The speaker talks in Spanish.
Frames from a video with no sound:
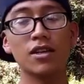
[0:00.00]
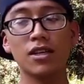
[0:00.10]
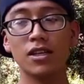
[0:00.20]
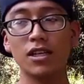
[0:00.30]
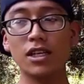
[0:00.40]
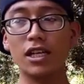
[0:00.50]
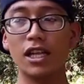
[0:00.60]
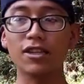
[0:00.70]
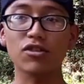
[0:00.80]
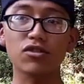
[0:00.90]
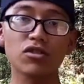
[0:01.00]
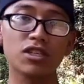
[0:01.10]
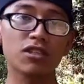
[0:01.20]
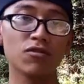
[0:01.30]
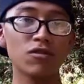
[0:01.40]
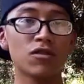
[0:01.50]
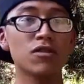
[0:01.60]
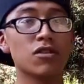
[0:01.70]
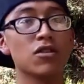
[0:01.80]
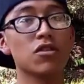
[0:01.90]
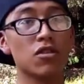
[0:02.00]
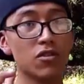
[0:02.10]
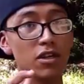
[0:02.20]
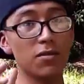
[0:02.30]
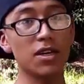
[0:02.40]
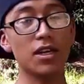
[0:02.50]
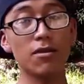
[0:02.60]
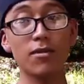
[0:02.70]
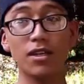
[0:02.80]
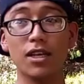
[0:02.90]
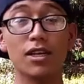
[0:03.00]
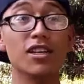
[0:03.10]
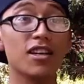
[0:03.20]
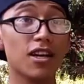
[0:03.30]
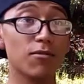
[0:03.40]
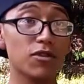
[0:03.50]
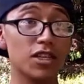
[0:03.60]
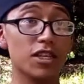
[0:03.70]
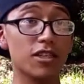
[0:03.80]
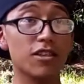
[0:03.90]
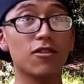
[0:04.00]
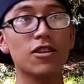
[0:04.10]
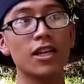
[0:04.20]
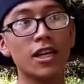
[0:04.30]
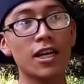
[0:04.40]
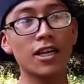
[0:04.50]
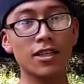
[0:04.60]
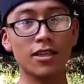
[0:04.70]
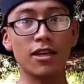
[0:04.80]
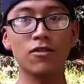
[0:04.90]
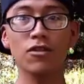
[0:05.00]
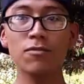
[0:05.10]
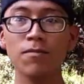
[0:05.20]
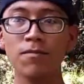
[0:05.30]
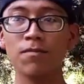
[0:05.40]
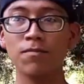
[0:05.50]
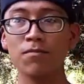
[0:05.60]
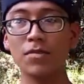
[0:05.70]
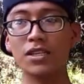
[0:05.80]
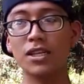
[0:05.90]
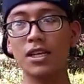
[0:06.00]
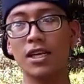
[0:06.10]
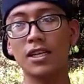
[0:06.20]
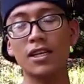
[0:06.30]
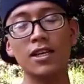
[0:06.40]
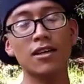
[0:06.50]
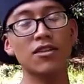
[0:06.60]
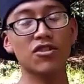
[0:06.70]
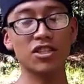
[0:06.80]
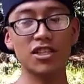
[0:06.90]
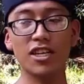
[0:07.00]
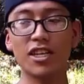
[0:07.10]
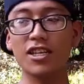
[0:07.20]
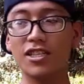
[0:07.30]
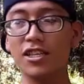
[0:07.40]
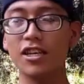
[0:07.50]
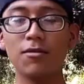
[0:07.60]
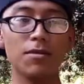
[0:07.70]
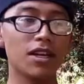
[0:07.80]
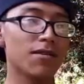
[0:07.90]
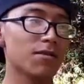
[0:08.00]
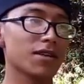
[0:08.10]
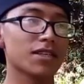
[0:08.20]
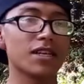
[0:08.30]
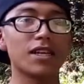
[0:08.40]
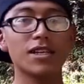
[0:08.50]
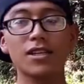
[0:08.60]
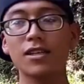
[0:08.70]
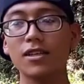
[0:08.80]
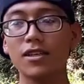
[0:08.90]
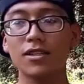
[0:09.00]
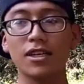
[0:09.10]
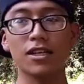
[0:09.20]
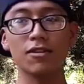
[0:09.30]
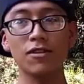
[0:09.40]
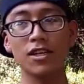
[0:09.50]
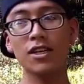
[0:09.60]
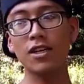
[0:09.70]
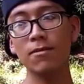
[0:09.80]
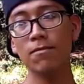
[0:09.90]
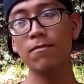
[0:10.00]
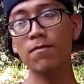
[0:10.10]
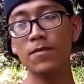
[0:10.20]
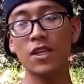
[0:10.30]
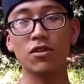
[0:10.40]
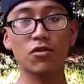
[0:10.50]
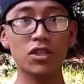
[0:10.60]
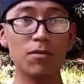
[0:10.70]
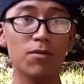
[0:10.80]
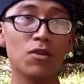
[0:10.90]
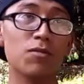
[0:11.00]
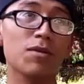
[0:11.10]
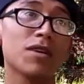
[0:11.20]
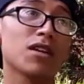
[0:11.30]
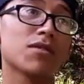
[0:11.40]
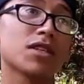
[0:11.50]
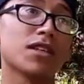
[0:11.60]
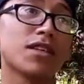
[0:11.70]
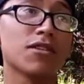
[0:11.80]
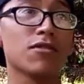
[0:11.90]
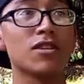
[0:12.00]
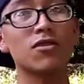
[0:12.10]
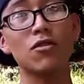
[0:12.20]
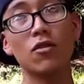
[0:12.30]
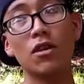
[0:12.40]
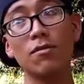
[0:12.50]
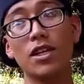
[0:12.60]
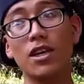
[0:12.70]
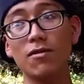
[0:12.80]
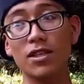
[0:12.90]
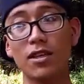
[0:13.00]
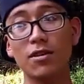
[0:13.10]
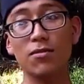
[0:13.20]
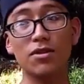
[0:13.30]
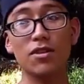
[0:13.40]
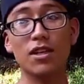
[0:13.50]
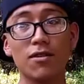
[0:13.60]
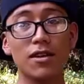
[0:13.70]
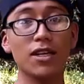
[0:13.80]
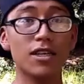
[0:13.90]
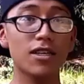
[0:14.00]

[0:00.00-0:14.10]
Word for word: eh, la Totot Sin Uno, Yo no sabía realmente qué era la música psicodélica hasta hoy. Más que nada, yo decía que hacían, bailaban más que nada, hasta que un día escuché por primera vez el Psycho entró a mi cabeza y empezó a trabajar.